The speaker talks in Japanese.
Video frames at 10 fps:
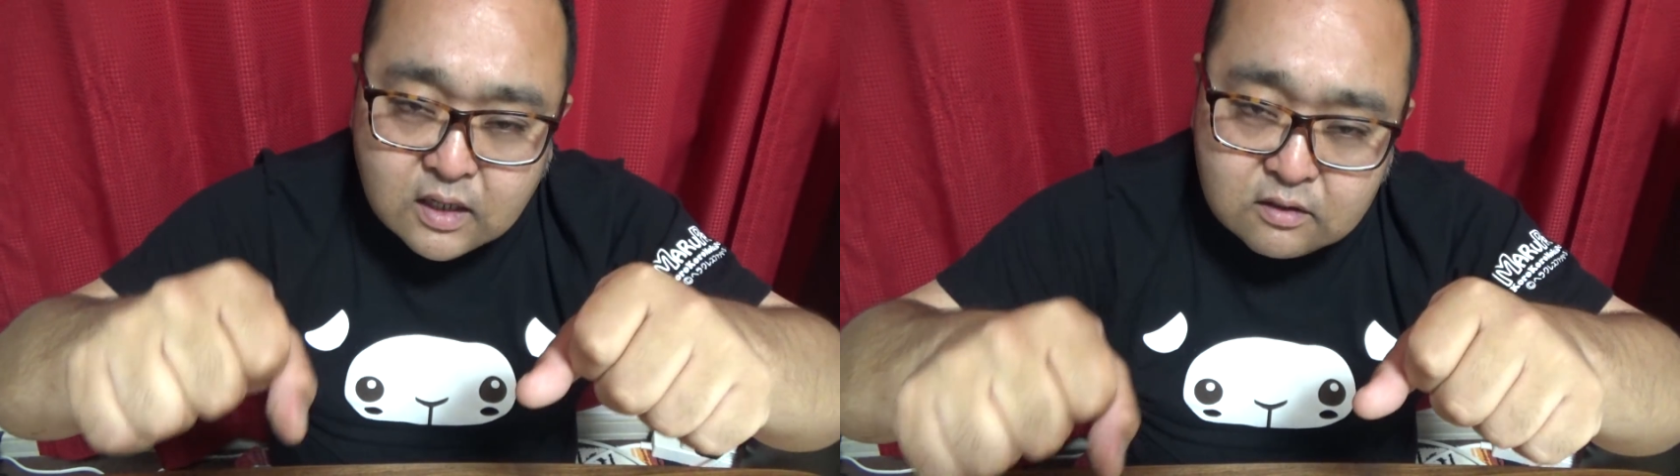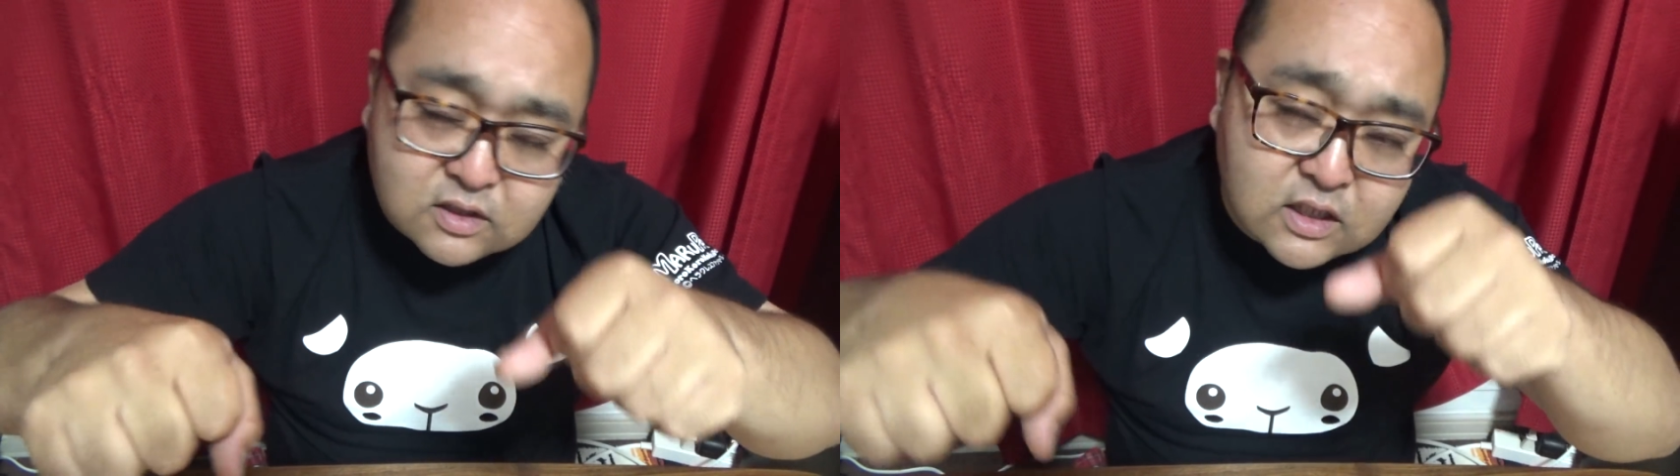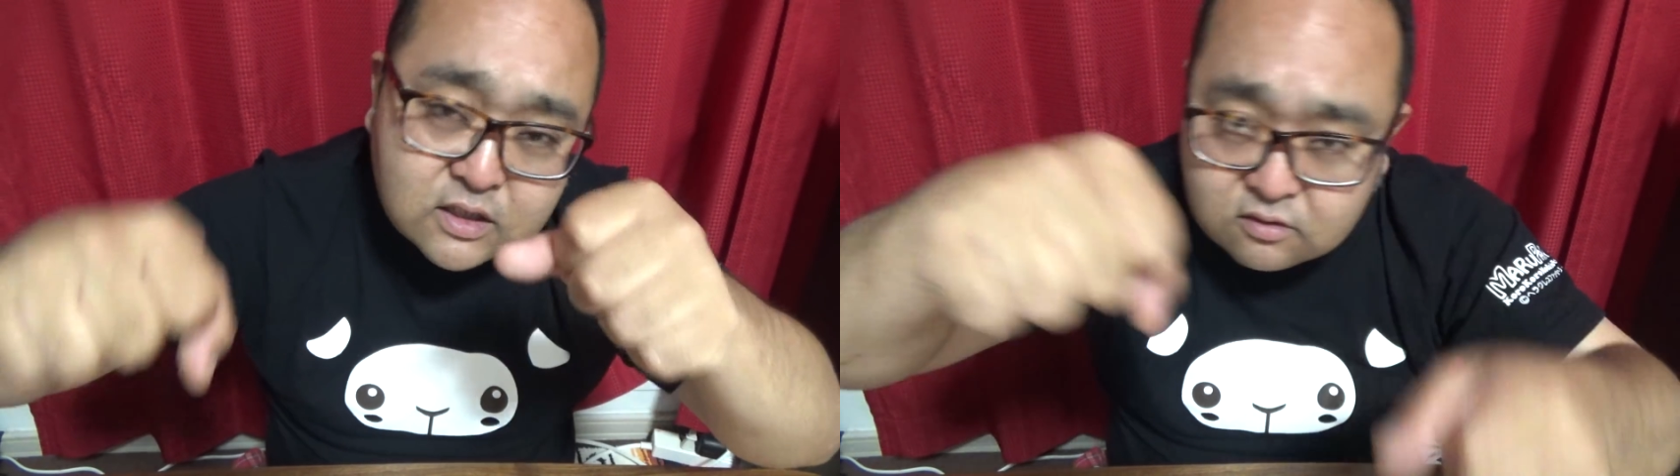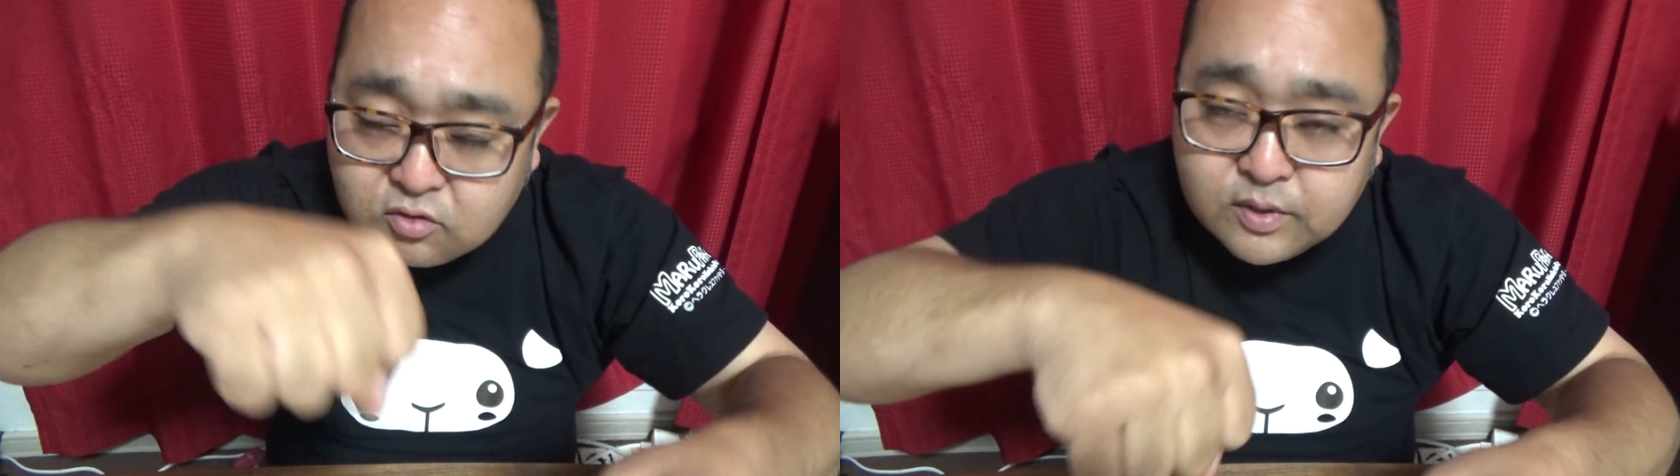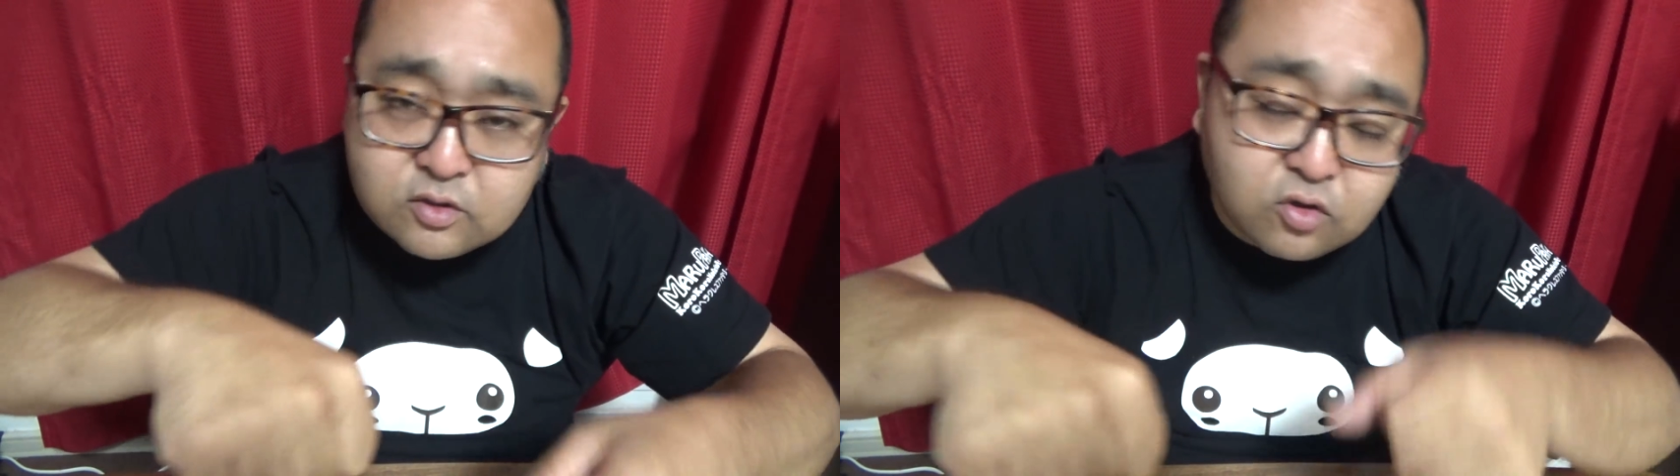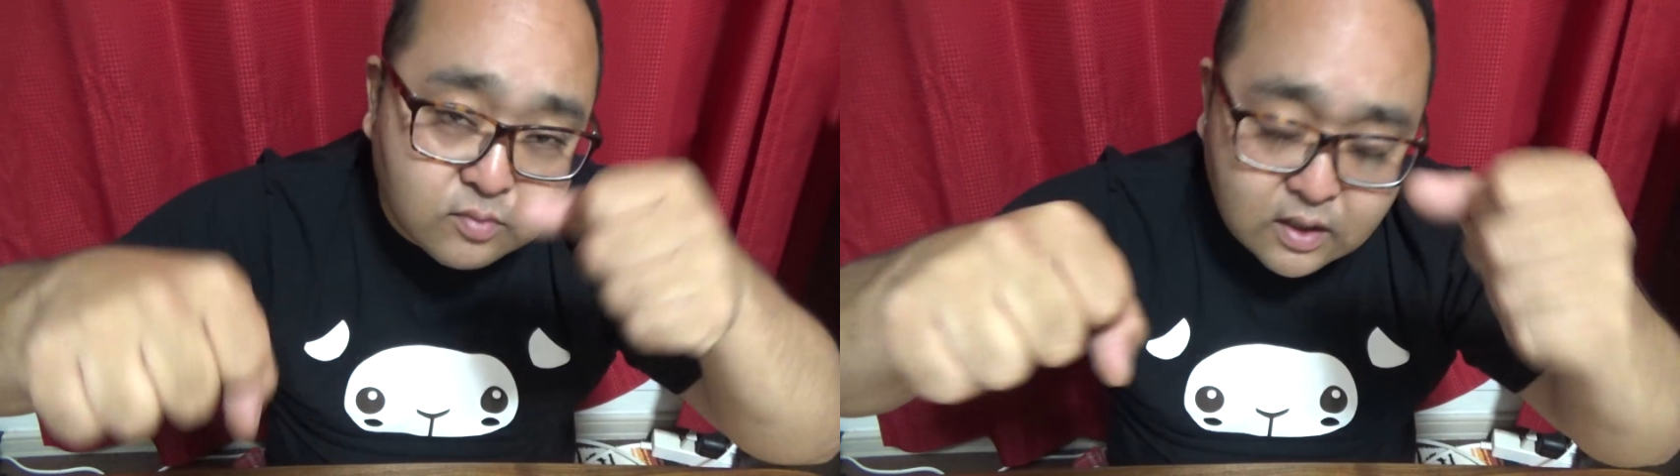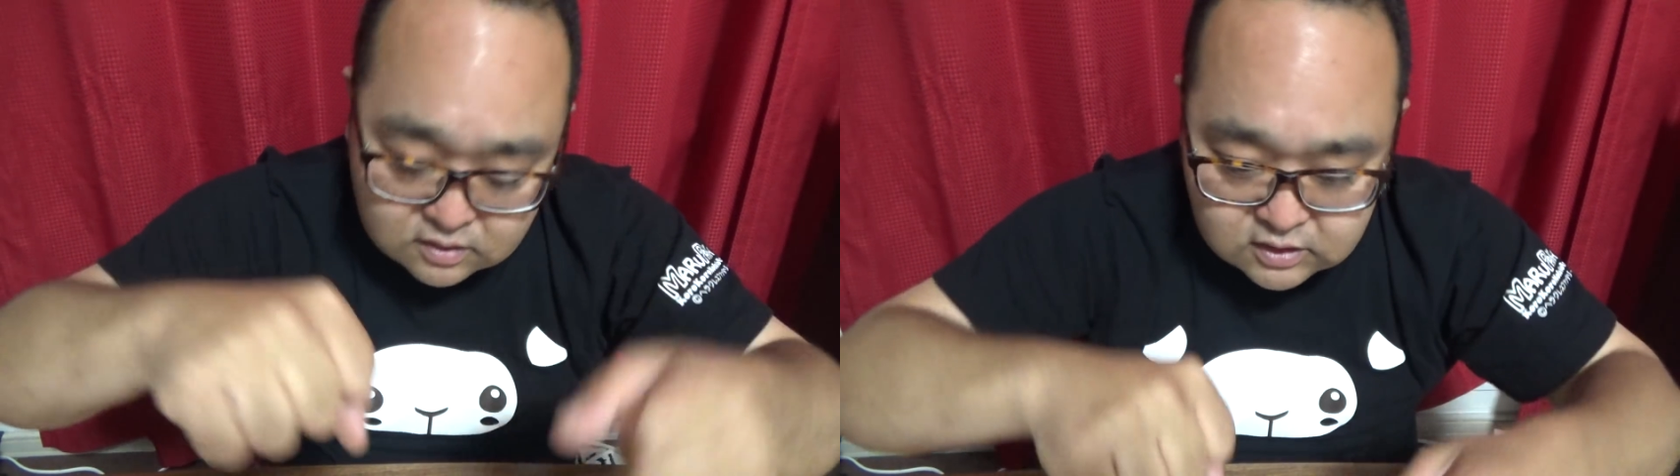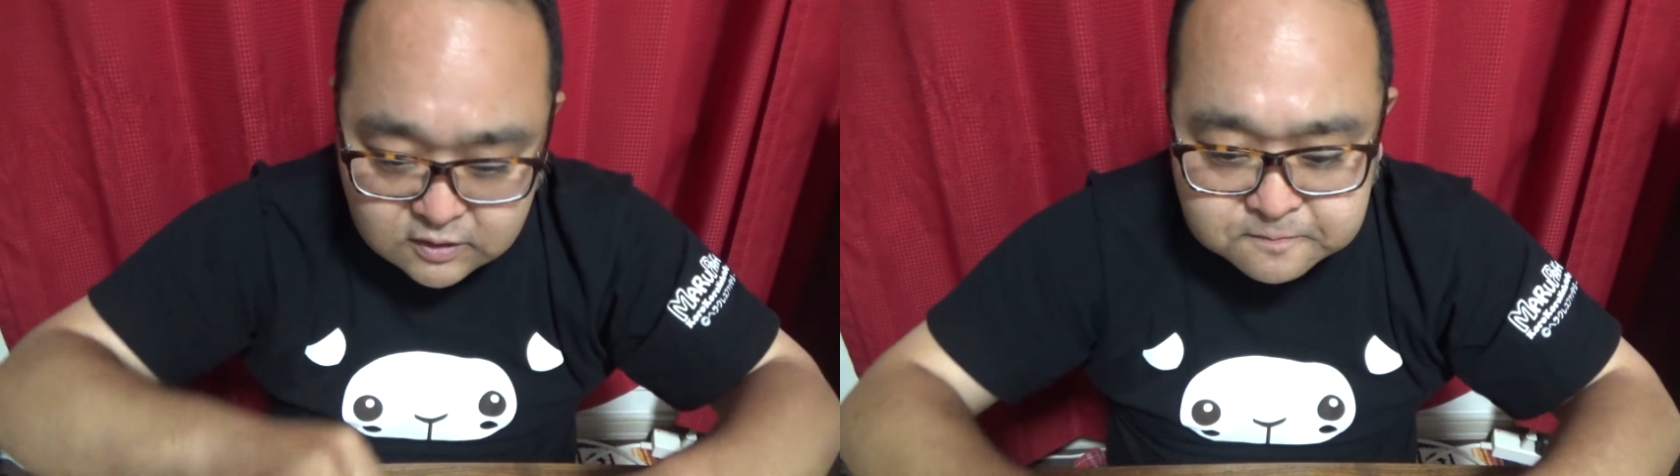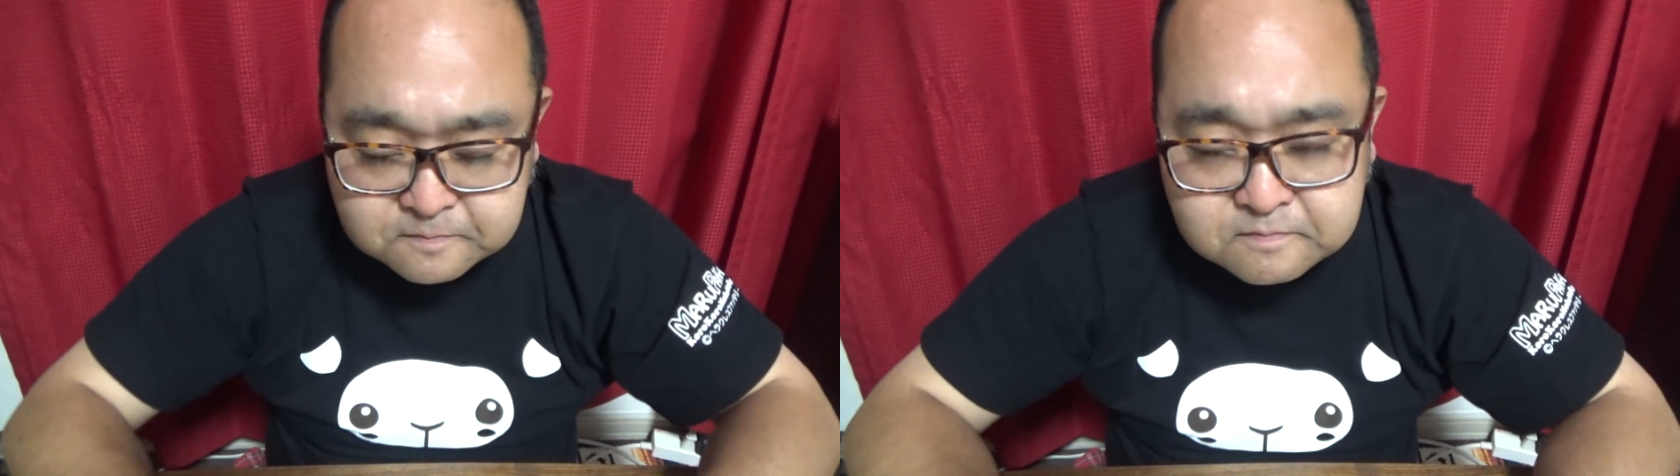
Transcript: 自転車止めるところもあるし、